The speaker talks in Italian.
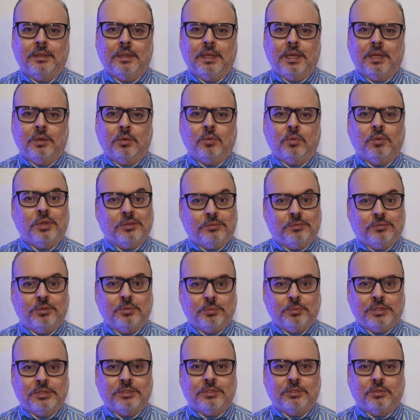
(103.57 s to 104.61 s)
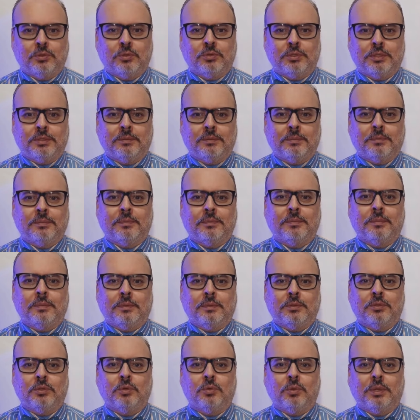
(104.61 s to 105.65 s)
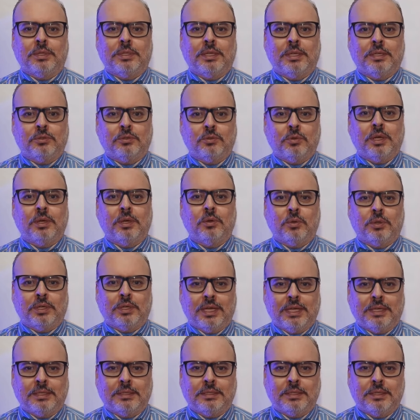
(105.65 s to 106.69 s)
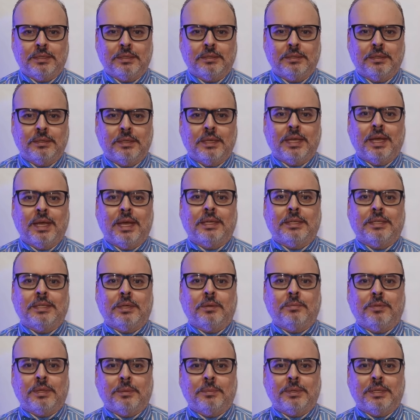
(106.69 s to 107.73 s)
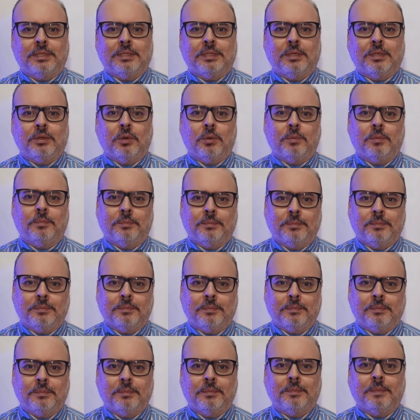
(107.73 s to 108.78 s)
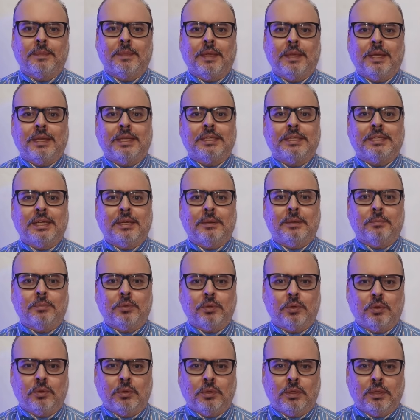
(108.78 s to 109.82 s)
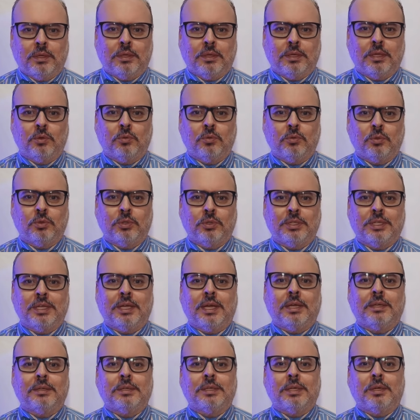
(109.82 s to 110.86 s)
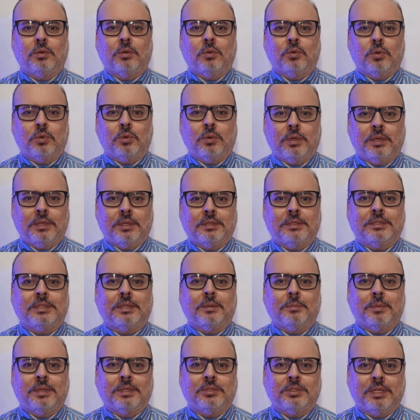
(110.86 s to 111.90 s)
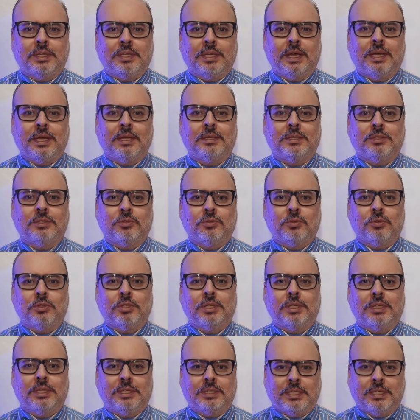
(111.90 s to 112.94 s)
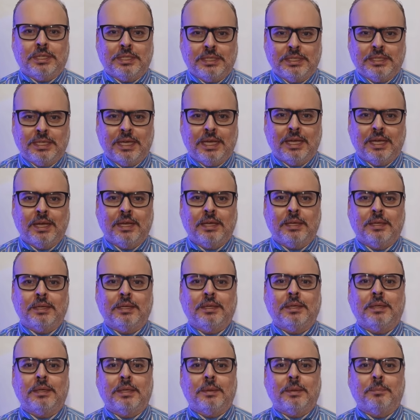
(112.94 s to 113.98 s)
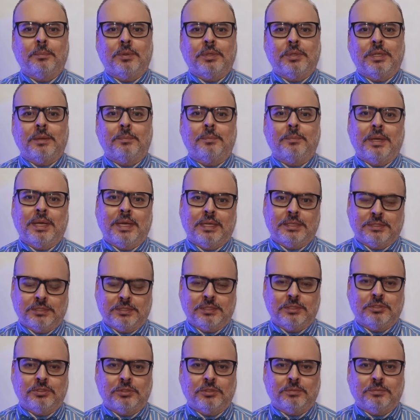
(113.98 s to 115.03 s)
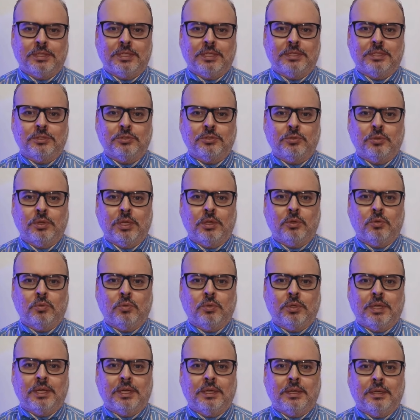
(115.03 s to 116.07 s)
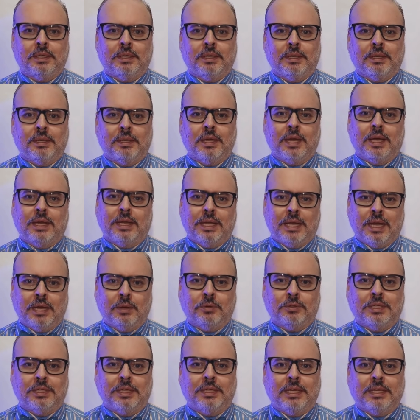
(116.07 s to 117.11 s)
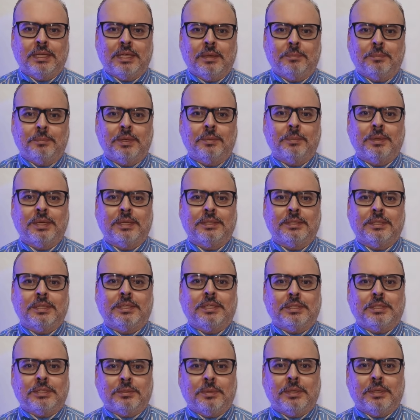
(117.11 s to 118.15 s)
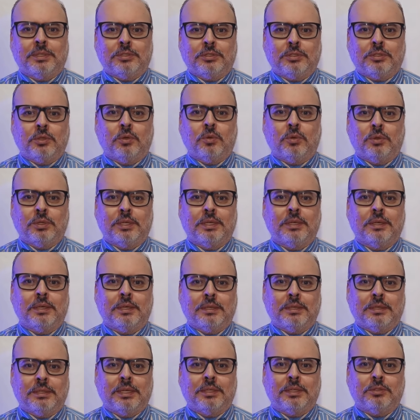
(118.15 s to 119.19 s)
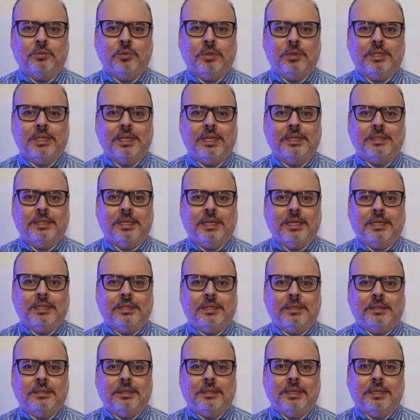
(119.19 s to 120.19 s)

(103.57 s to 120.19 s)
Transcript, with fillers: Alcune informazioni sono addirittura corrette e altre ovviamente no. Ad esempio, l'autore dell'articolo sembra cercare di suggerire l'idea che potrebbe esserci vita sulla Luna a causa dei cambiamenti di dimensione nei suoi crateri.